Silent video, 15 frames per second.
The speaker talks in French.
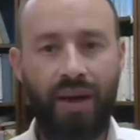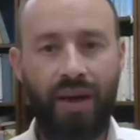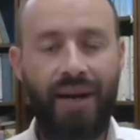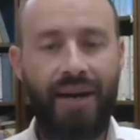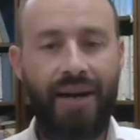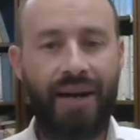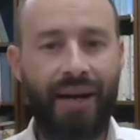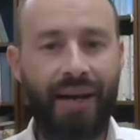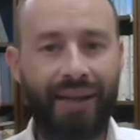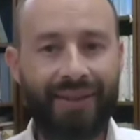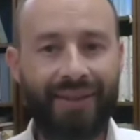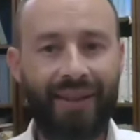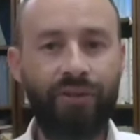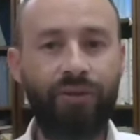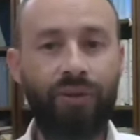la
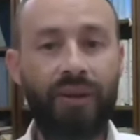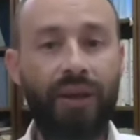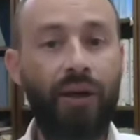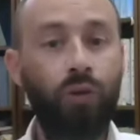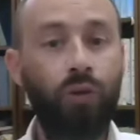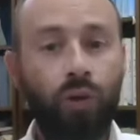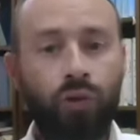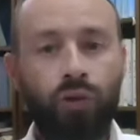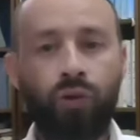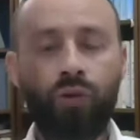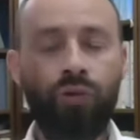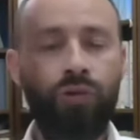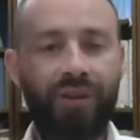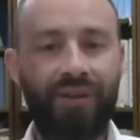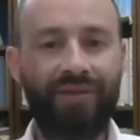sainteté au nom
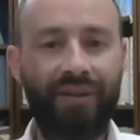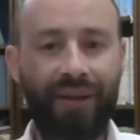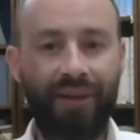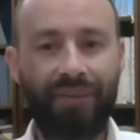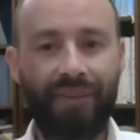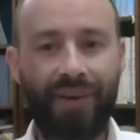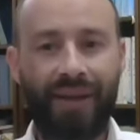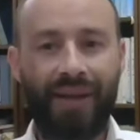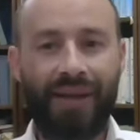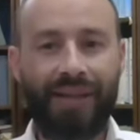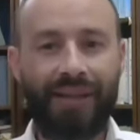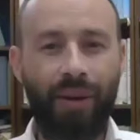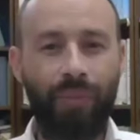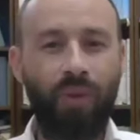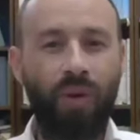du divin,
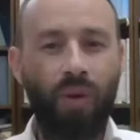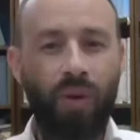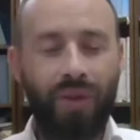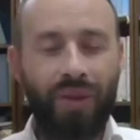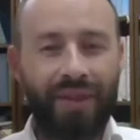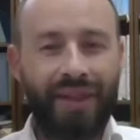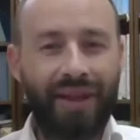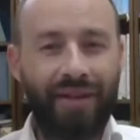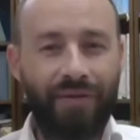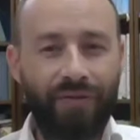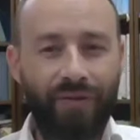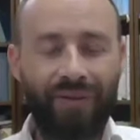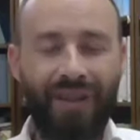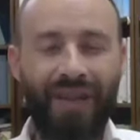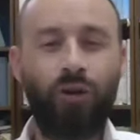ça peut
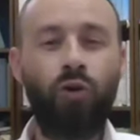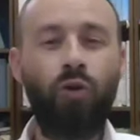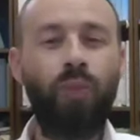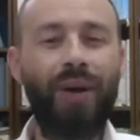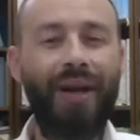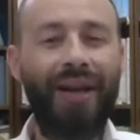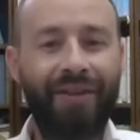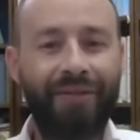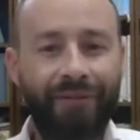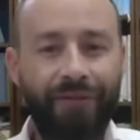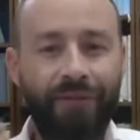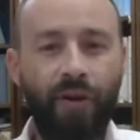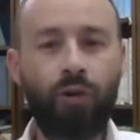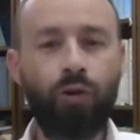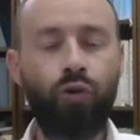décupler les
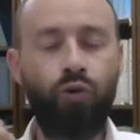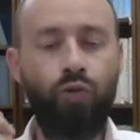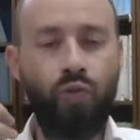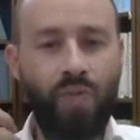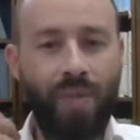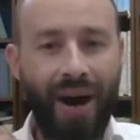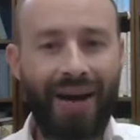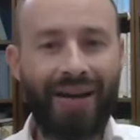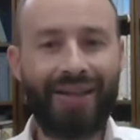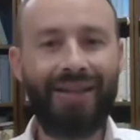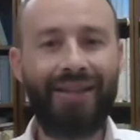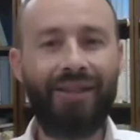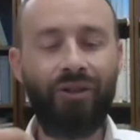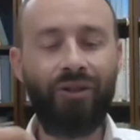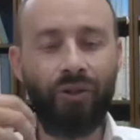forces du mal
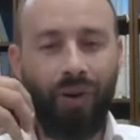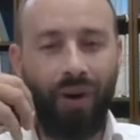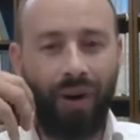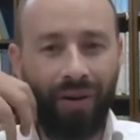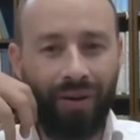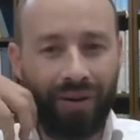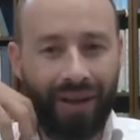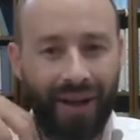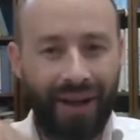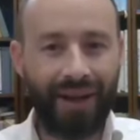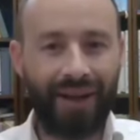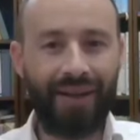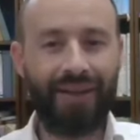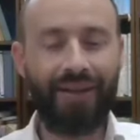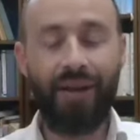qui sont ancrées
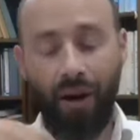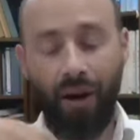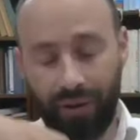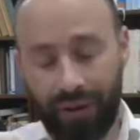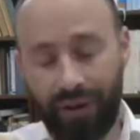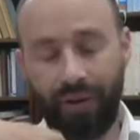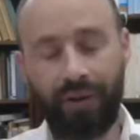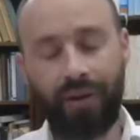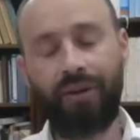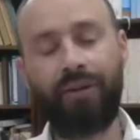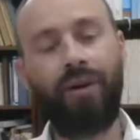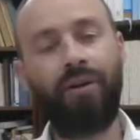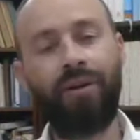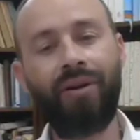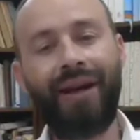en,
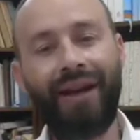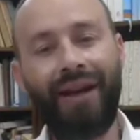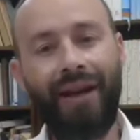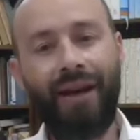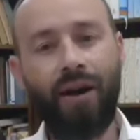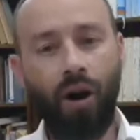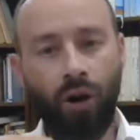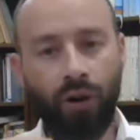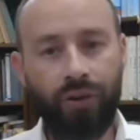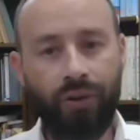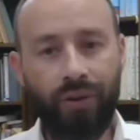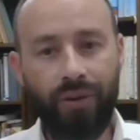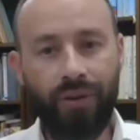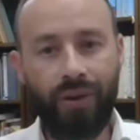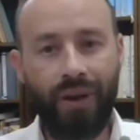en, en
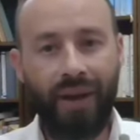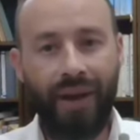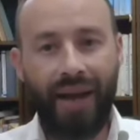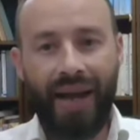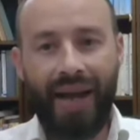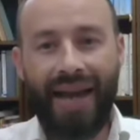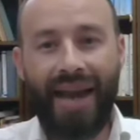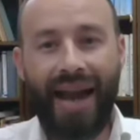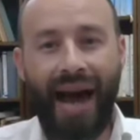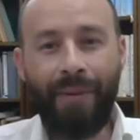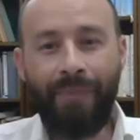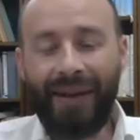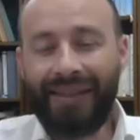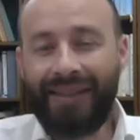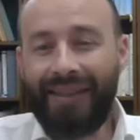eux et à
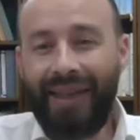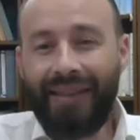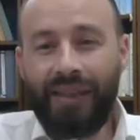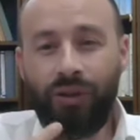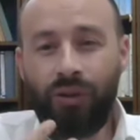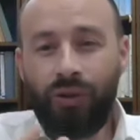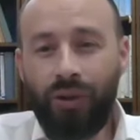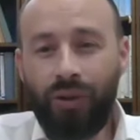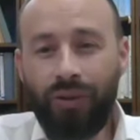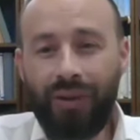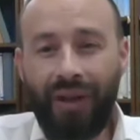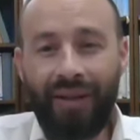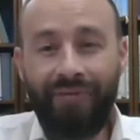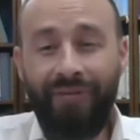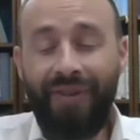passer à des choses,
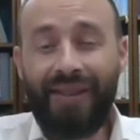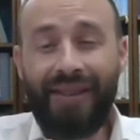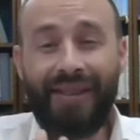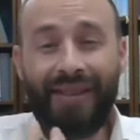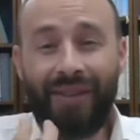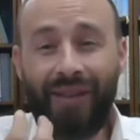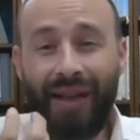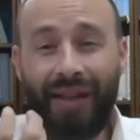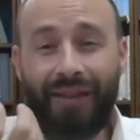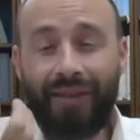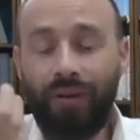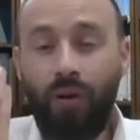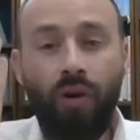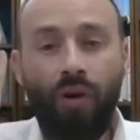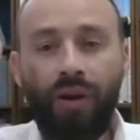à faire des actes
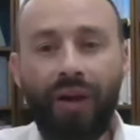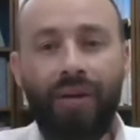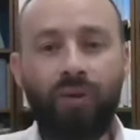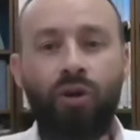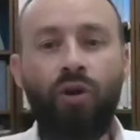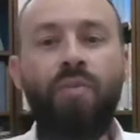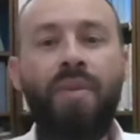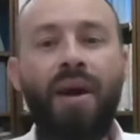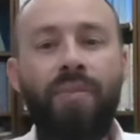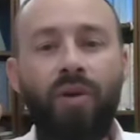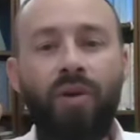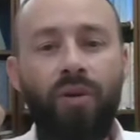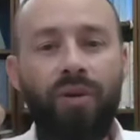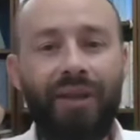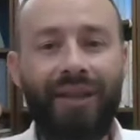horribles que même
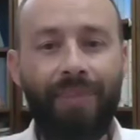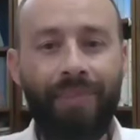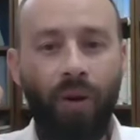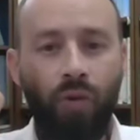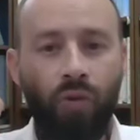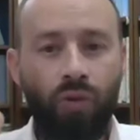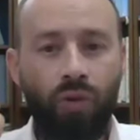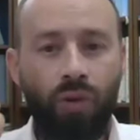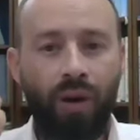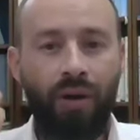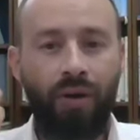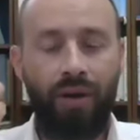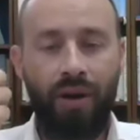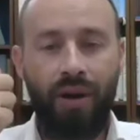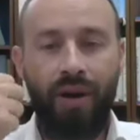eux n'étaient pas au
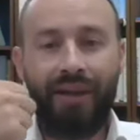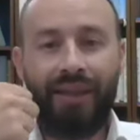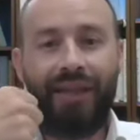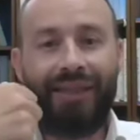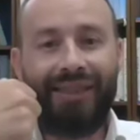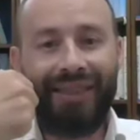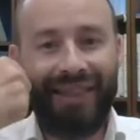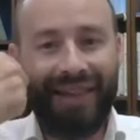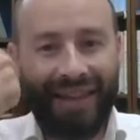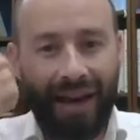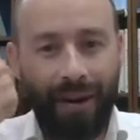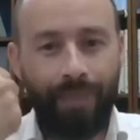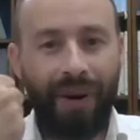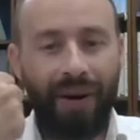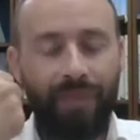courant qu'ils étaient
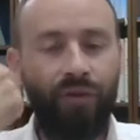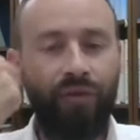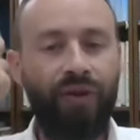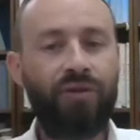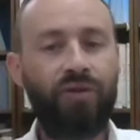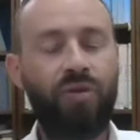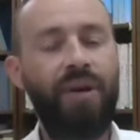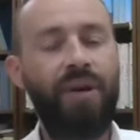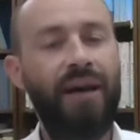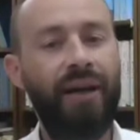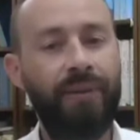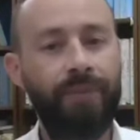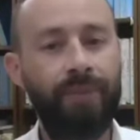capables de faire ce mal.